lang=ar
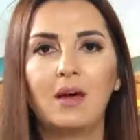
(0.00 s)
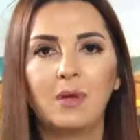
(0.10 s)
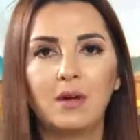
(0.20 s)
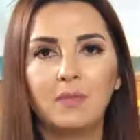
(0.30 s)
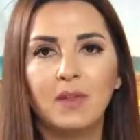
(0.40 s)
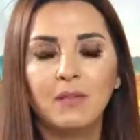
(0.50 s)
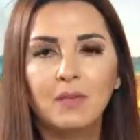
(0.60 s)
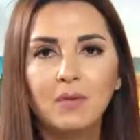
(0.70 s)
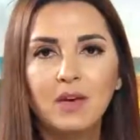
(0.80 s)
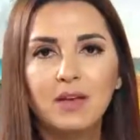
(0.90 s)
مرحبا
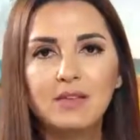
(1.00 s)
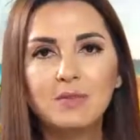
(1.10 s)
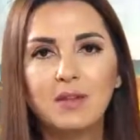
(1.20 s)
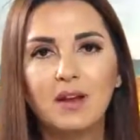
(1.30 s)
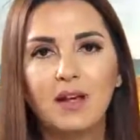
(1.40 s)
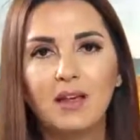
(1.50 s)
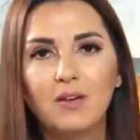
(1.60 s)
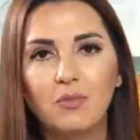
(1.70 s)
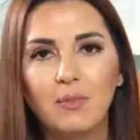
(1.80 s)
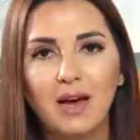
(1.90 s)
بي ماي جيست بيطلع
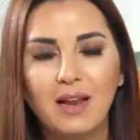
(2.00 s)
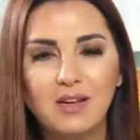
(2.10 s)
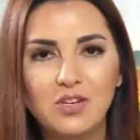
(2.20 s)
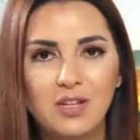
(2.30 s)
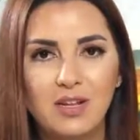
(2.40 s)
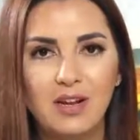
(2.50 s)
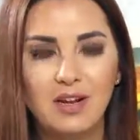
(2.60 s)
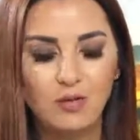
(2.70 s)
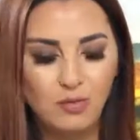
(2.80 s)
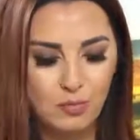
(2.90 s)
عليكم بحلقه جديده
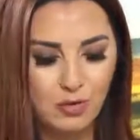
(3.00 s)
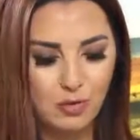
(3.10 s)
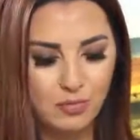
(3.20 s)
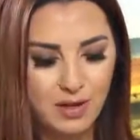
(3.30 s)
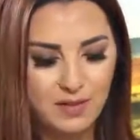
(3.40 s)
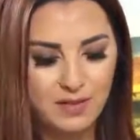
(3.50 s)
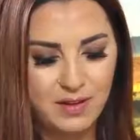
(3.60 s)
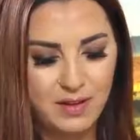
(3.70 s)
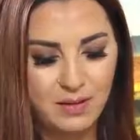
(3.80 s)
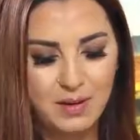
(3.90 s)
لليوم واليوم
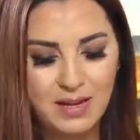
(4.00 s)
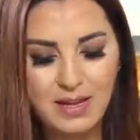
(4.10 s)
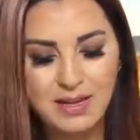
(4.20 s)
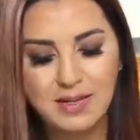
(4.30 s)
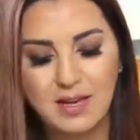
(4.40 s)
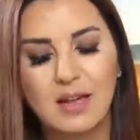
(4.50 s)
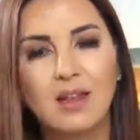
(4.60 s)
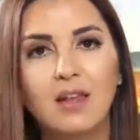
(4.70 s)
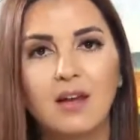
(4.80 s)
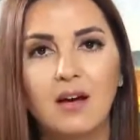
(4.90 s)
ضيفتي ماريا
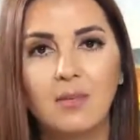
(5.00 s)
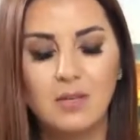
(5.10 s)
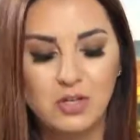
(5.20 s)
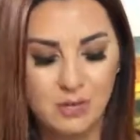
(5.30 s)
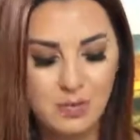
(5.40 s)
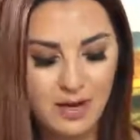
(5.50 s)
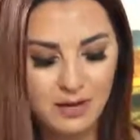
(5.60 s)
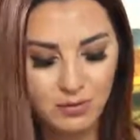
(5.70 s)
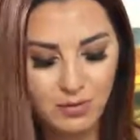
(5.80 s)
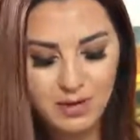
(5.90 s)
زكريا من
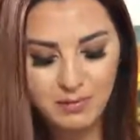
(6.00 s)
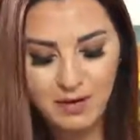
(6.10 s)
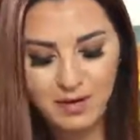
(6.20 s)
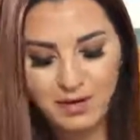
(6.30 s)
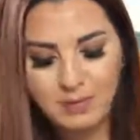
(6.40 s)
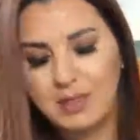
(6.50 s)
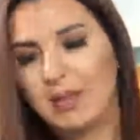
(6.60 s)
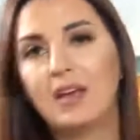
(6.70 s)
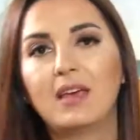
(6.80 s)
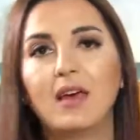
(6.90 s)
جماعه اولاد مريم
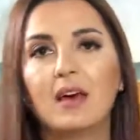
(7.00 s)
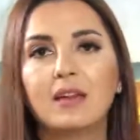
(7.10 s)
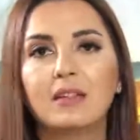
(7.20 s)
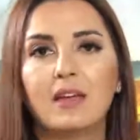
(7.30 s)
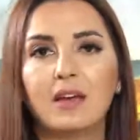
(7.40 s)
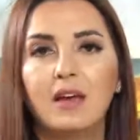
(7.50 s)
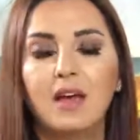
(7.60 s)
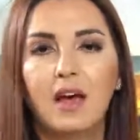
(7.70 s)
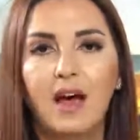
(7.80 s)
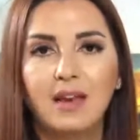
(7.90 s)
تنحكي اكثر
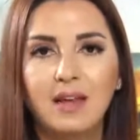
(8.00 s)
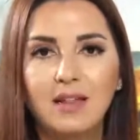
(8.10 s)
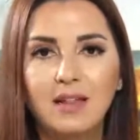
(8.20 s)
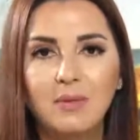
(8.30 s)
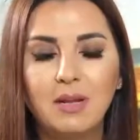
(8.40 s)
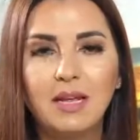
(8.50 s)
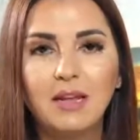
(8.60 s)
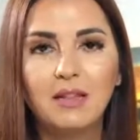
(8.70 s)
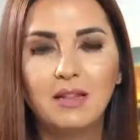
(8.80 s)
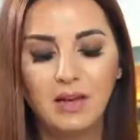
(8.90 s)
عن عيد
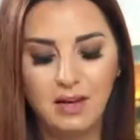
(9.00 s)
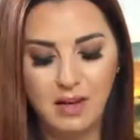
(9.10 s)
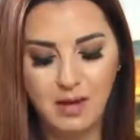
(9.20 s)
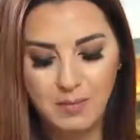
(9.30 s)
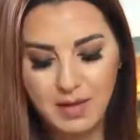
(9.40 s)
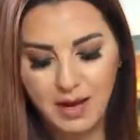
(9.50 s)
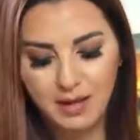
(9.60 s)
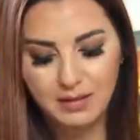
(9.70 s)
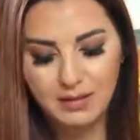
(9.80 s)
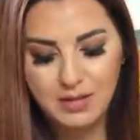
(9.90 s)
الميلاد نحكي كمان
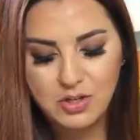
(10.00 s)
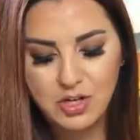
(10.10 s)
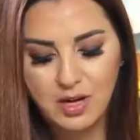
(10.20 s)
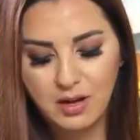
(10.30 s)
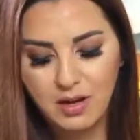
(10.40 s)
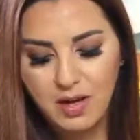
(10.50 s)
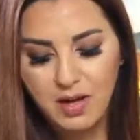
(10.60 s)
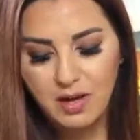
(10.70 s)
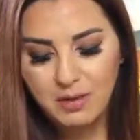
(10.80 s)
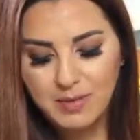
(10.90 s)
عن التنشئه
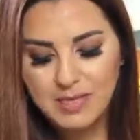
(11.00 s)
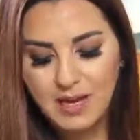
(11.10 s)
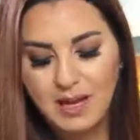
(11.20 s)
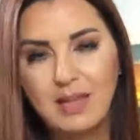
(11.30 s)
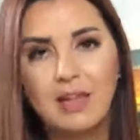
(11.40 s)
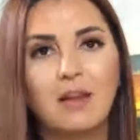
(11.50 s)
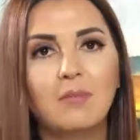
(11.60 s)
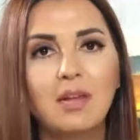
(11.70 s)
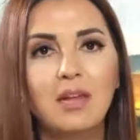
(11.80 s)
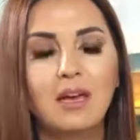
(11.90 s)
المسيحيه
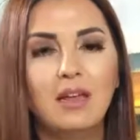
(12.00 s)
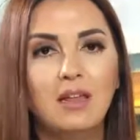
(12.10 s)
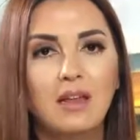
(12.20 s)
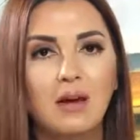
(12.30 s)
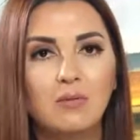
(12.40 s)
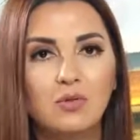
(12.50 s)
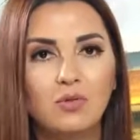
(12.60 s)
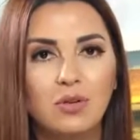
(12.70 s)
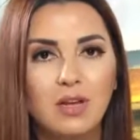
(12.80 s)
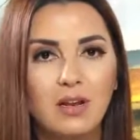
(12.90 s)
للبالغين يلي عم
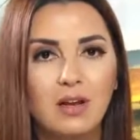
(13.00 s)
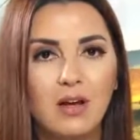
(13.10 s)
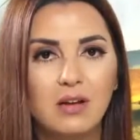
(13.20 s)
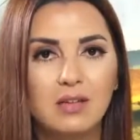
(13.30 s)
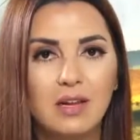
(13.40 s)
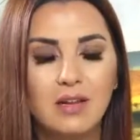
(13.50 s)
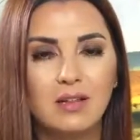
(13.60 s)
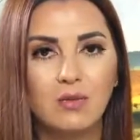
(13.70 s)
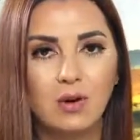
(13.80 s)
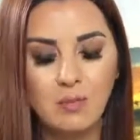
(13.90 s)
تكون كل نهار
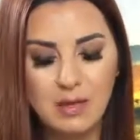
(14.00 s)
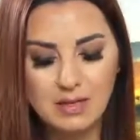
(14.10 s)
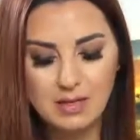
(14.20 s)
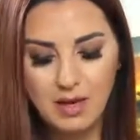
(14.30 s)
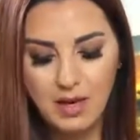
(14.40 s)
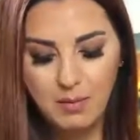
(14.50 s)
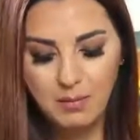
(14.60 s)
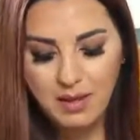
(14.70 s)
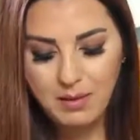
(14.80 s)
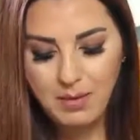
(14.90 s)
ثلاثة وخميس
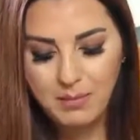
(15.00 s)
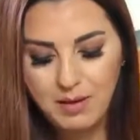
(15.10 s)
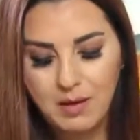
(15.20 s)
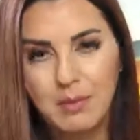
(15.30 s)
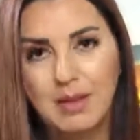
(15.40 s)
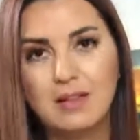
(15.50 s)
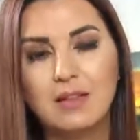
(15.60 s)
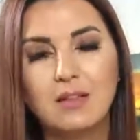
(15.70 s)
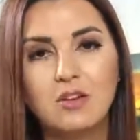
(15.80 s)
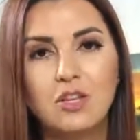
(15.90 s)
بمبنى
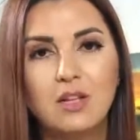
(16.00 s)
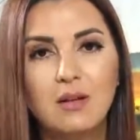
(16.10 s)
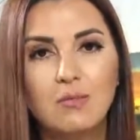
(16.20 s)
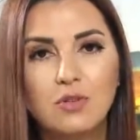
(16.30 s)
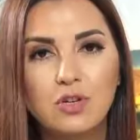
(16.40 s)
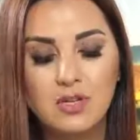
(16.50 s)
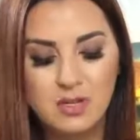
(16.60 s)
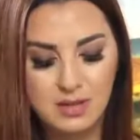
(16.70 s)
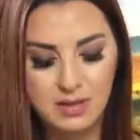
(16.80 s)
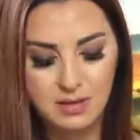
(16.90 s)
بلديه جديد البشري
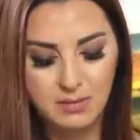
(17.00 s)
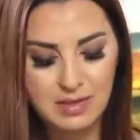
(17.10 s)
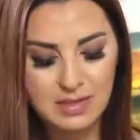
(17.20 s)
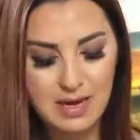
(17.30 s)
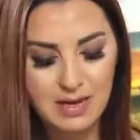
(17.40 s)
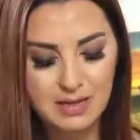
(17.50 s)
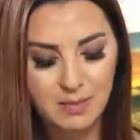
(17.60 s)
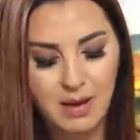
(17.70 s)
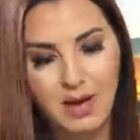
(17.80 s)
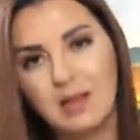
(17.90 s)
السد من الساعه
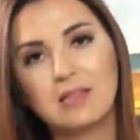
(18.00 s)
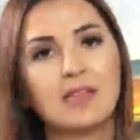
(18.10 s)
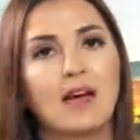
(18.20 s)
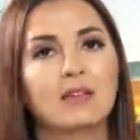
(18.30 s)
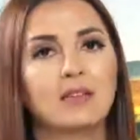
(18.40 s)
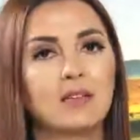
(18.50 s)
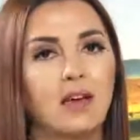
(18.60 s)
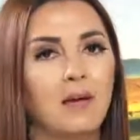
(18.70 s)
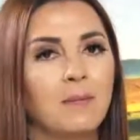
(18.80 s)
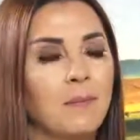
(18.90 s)
7 للساعه
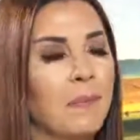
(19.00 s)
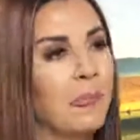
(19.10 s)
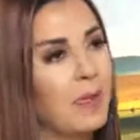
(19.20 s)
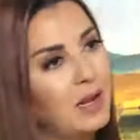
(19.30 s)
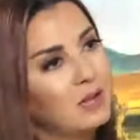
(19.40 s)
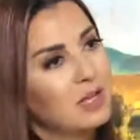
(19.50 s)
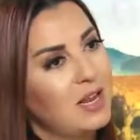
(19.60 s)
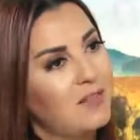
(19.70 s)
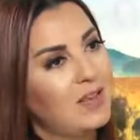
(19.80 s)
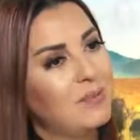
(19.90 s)
9 اهلا
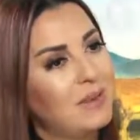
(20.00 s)
وسهلا فيكي